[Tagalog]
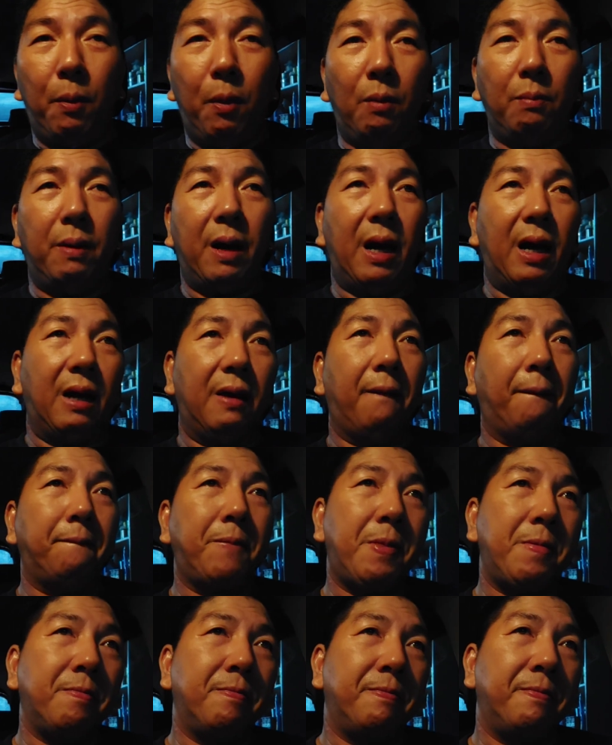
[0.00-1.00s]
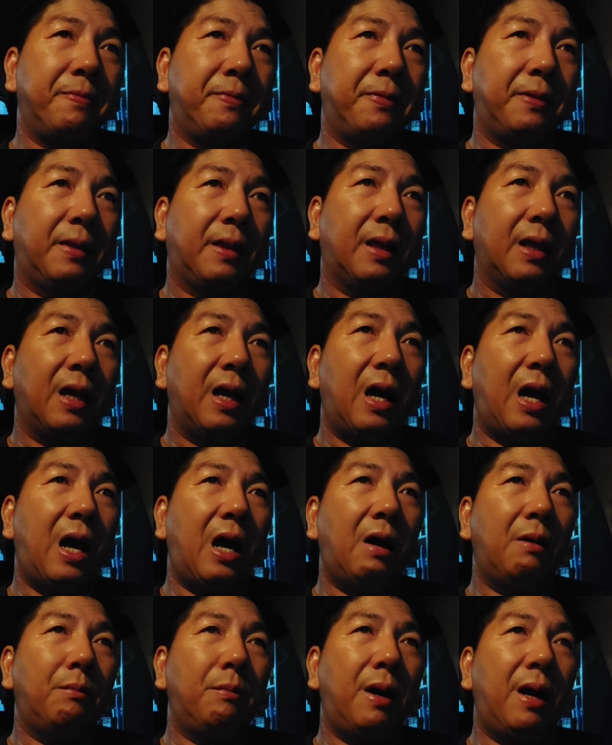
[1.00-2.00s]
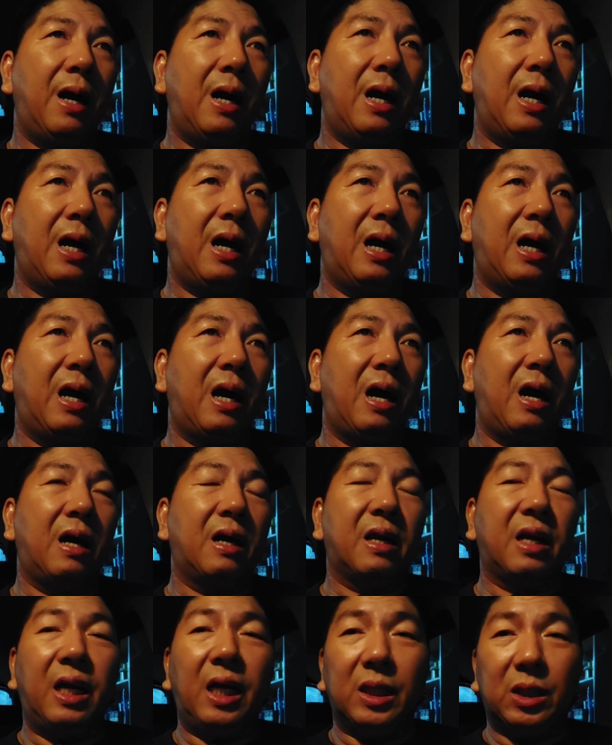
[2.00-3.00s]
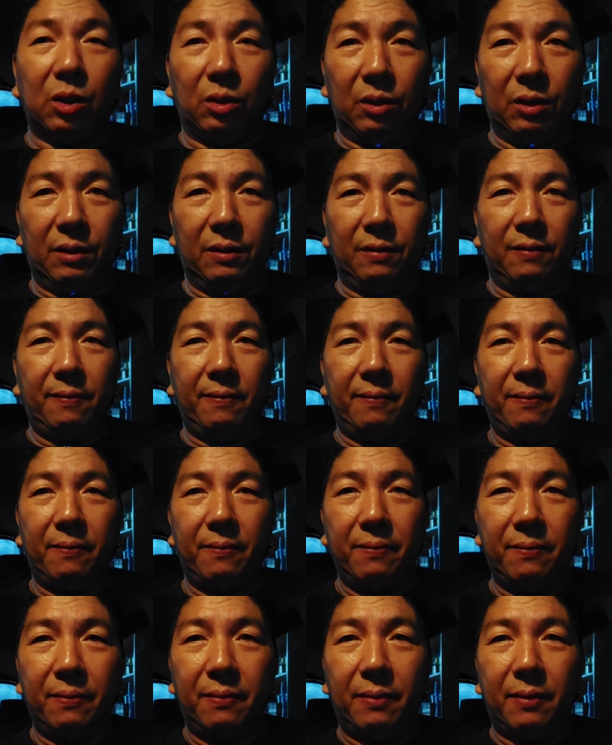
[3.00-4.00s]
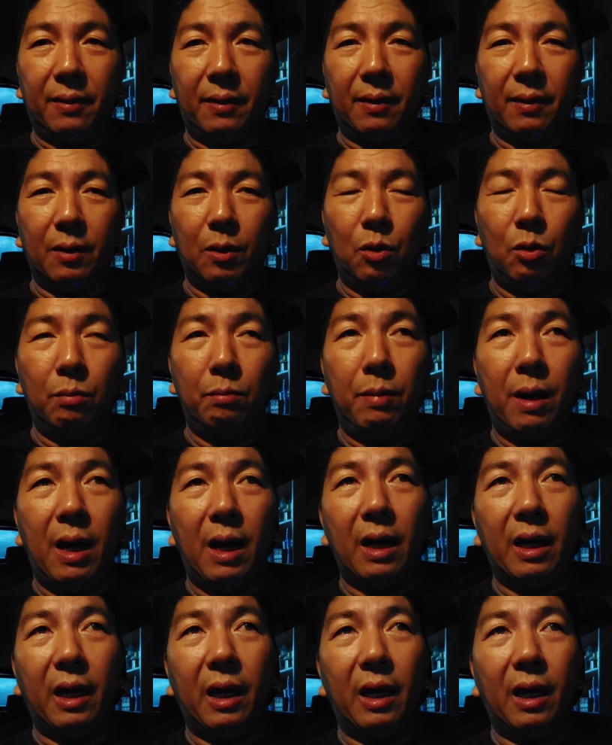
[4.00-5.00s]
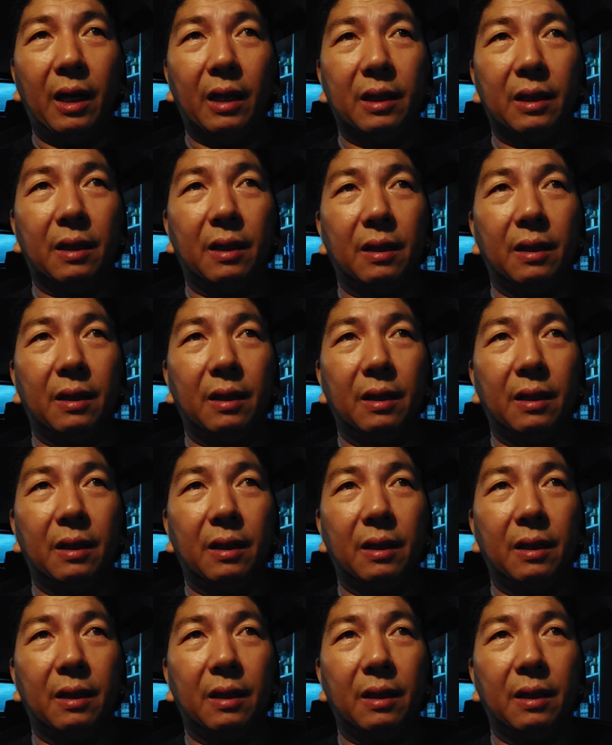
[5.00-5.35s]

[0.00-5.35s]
po ba ang mga reason kung bakit